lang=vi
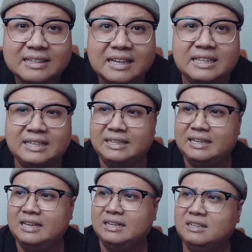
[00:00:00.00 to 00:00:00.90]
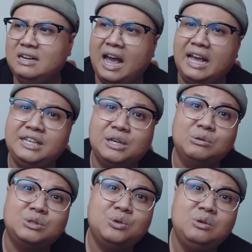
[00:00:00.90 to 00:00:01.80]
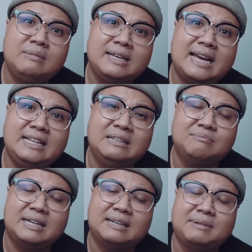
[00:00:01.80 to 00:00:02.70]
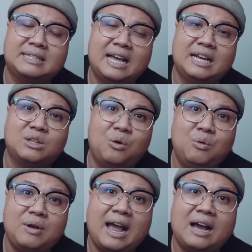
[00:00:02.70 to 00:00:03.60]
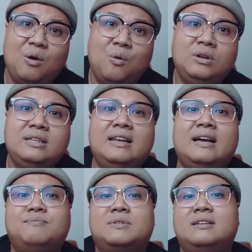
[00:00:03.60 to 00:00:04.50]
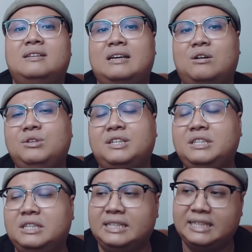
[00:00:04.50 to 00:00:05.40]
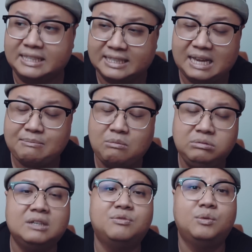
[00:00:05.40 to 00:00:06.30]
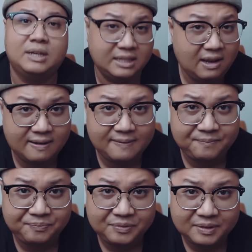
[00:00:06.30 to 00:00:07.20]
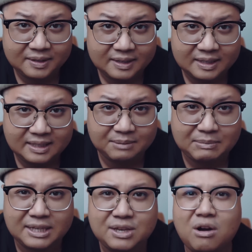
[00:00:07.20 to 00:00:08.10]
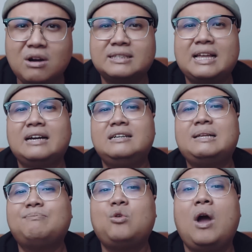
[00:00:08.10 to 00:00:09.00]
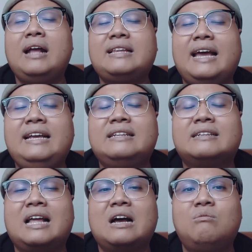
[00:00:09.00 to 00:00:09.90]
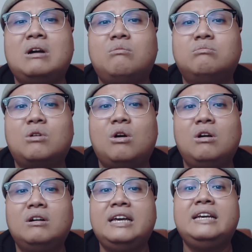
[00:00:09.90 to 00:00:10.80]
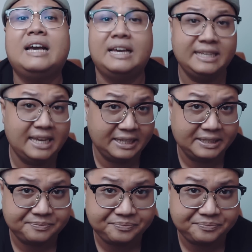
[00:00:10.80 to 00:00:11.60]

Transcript: đó thì cứ hệ chiều xuống mà gia đình mà mà tề tụ ăn uống đi lên là có những người nhìn thấy bóng người phụ nữ đó nhưng mà do người ta cứ thấp thoáng thấy người ta cũng không có nghi kỵ gì